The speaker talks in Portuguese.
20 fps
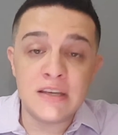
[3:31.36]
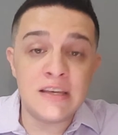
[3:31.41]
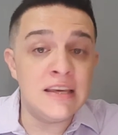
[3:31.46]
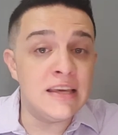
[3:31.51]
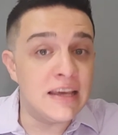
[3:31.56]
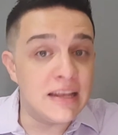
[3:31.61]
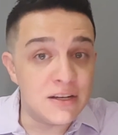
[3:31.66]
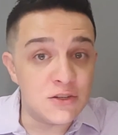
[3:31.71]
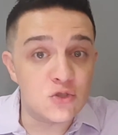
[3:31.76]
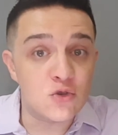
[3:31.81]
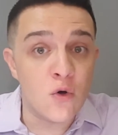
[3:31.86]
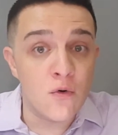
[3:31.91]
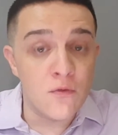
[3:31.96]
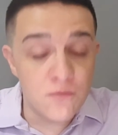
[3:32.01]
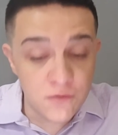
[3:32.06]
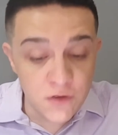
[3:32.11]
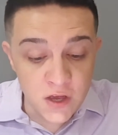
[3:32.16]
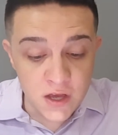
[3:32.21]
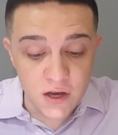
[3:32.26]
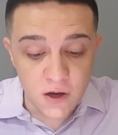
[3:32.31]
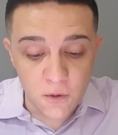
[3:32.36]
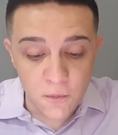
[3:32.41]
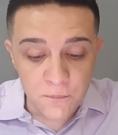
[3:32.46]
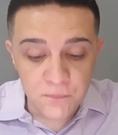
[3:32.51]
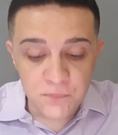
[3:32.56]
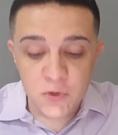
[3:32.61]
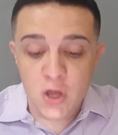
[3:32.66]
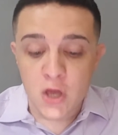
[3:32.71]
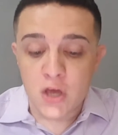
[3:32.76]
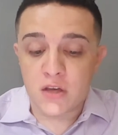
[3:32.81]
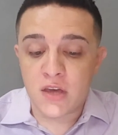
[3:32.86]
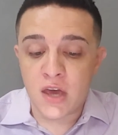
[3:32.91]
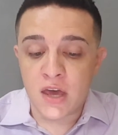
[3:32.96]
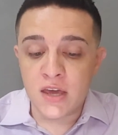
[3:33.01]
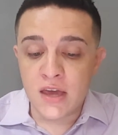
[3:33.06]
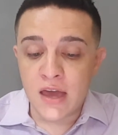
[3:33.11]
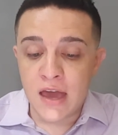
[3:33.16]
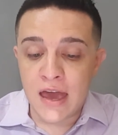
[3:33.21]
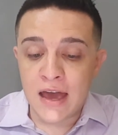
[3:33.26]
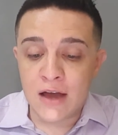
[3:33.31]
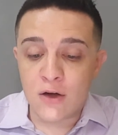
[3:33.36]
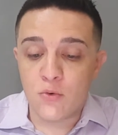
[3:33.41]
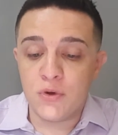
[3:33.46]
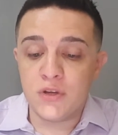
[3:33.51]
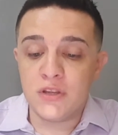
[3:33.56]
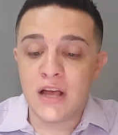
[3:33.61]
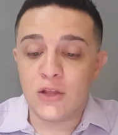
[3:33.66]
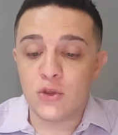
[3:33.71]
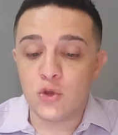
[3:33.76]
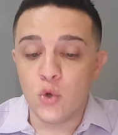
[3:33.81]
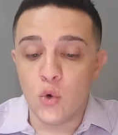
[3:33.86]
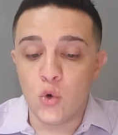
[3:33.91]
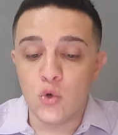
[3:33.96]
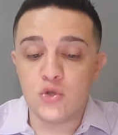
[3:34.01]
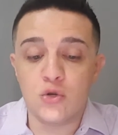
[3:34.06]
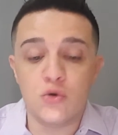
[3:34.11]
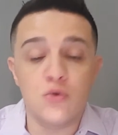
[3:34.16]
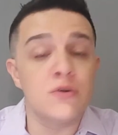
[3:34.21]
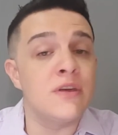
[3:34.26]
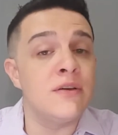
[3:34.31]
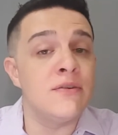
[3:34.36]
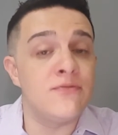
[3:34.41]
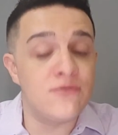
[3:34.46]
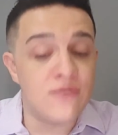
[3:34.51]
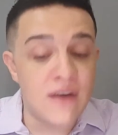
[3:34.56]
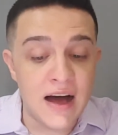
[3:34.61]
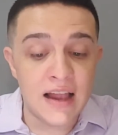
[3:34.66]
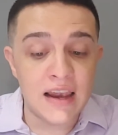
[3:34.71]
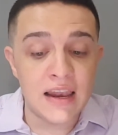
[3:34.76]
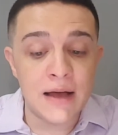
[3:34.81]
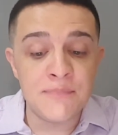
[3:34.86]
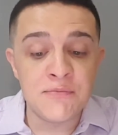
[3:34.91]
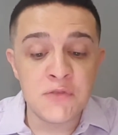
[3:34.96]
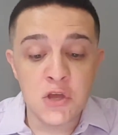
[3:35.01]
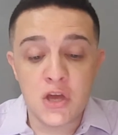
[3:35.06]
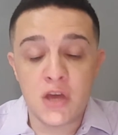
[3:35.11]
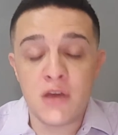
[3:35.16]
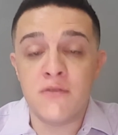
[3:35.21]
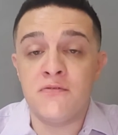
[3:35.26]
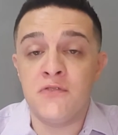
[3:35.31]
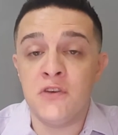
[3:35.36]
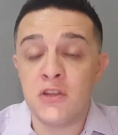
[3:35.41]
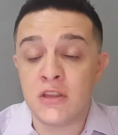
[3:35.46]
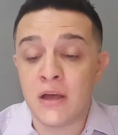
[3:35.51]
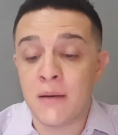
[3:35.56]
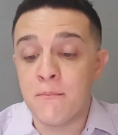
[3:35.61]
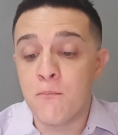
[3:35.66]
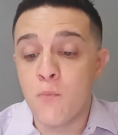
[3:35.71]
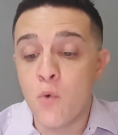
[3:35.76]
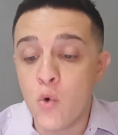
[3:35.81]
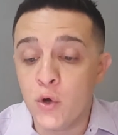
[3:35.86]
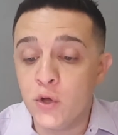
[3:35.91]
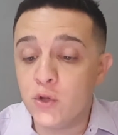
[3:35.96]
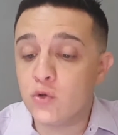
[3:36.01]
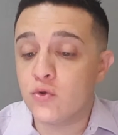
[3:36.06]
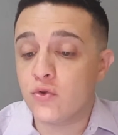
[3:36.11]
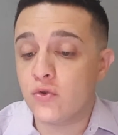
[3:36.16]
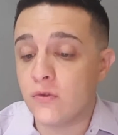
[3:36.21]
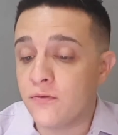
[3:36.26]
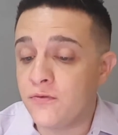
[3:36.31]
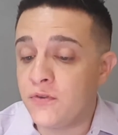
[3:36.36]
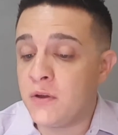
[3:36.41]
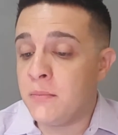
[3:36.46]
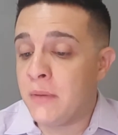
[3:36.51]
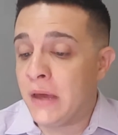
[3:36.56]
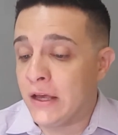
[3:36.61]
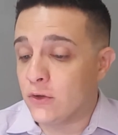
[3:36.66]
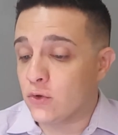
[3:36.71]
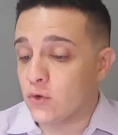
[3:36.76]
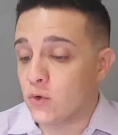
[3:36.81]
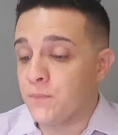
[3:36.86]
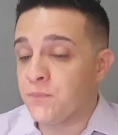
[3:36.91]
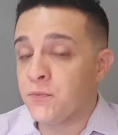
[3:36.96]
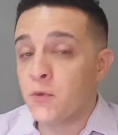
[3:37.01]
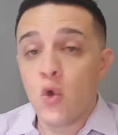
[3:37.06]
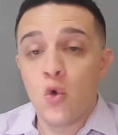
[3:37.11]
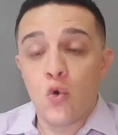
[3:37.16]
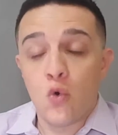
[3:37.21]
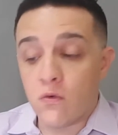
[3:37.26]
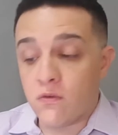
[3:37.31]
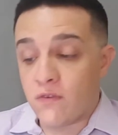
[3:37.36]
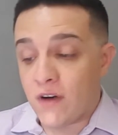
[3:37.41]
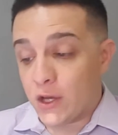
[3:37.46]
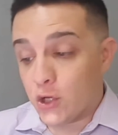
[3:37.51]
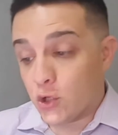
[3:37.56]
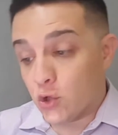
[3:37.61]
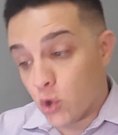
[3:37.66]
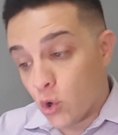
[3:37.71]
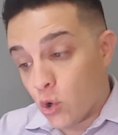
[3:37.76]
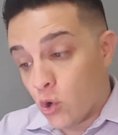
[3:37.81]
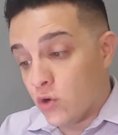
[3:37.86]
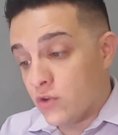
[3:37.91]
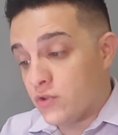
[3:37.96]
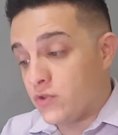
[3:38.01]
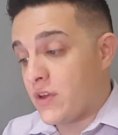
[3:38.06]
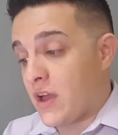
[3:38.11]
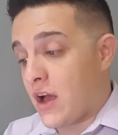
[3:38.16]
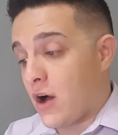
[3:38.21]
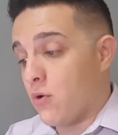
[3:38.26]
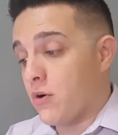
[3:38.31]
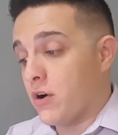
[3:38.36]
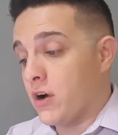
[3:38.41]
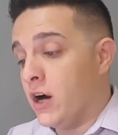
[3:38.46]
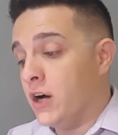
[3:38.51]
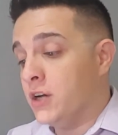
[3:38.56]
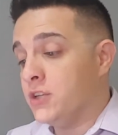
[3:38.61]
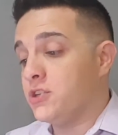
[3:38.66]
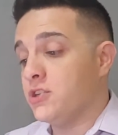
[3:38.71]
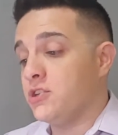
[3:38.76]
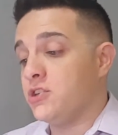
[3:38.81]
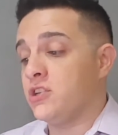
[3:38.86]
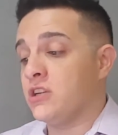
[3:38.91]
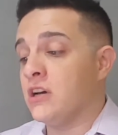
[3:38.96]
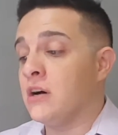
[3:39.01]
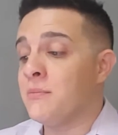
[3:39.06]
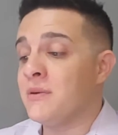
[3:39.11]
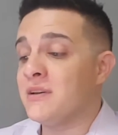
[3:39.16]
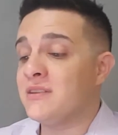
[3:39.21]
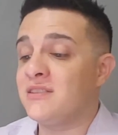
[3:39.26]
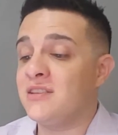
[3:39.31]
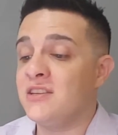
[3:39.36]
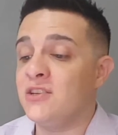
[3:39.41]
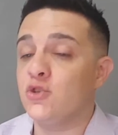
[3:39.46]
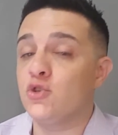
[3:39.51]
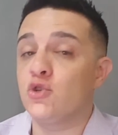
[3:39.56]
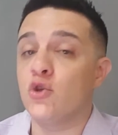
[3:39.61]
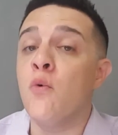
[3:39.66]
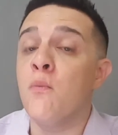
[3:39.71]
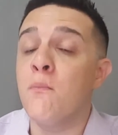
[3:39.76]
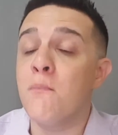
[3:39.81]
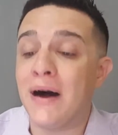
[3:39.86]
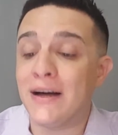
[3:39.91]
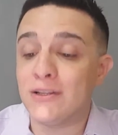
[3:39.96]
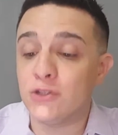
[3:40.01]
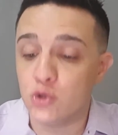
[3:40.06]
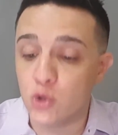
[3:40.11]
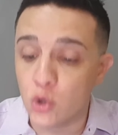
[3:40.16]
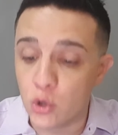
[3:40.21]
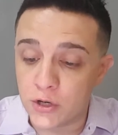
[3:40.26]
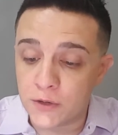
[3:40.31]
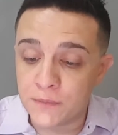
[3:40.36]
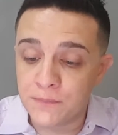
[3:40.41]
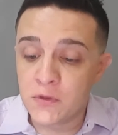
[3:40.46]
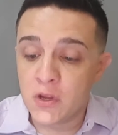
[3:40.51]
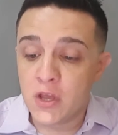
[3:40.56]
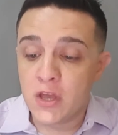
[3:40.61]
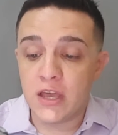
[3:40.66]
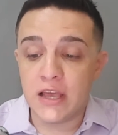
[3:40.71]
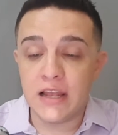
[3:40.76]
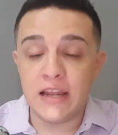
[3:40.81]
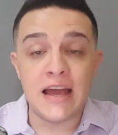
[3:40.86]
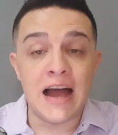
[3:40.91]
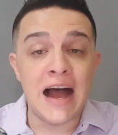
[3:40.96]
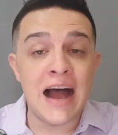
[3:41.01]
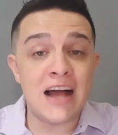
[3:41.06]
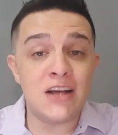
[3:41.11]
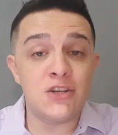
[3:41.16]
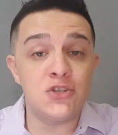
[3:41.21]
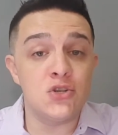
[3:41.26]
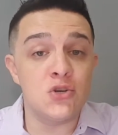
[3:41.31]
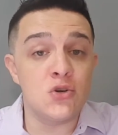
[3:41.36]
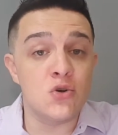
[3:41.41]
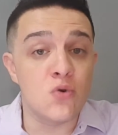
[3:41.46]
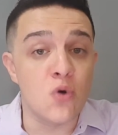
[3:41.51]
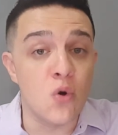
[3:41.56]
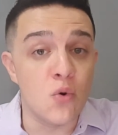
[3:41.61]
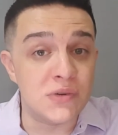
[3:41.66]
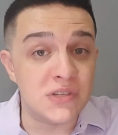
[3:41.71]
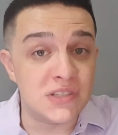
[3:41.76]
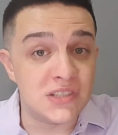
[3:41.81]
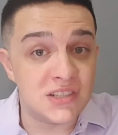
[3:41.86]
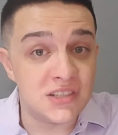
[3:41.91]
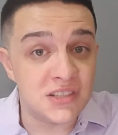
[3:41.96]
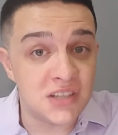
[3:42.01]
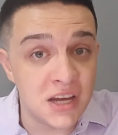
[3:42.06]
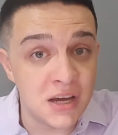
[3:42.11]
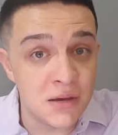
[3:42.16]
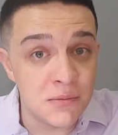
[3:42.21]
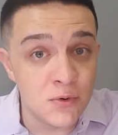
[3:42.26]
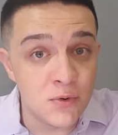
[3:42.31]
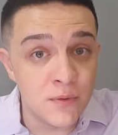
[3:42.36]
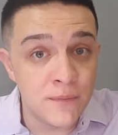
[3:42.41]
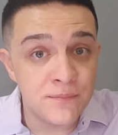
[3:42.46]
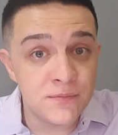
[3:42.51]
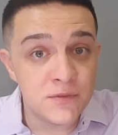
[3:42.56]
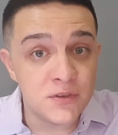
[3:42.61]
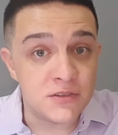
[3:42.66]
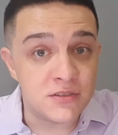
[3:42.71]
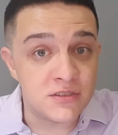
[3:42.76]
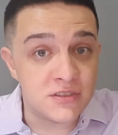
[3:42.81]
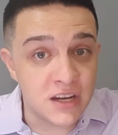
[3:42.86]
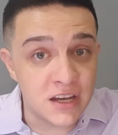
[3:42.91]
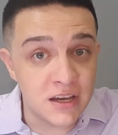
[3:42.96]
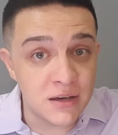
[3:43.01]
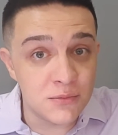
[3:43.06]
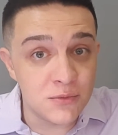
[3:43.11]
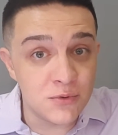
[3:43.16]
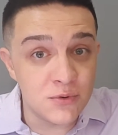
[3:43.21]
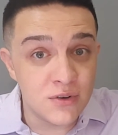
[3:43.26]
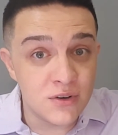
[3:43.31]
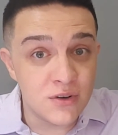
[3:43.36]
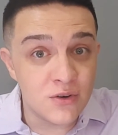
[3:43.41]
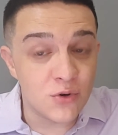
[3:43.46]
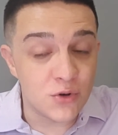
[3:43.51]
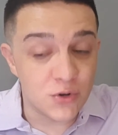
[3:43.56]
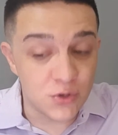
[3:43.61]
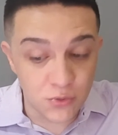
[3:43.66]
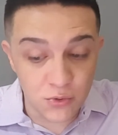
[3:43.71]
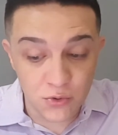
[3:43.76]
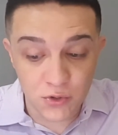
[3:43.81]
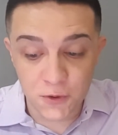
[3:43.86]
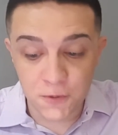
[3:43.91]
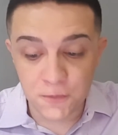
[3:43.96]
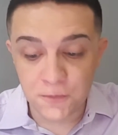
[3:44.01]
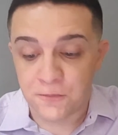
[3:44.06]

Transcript: que eles confiam. Quem é cuidadoso no que fala evita muito sofrimento. O vaidoso e arrogante chama-se zombador. Ele age com extremo, extremo orgulho.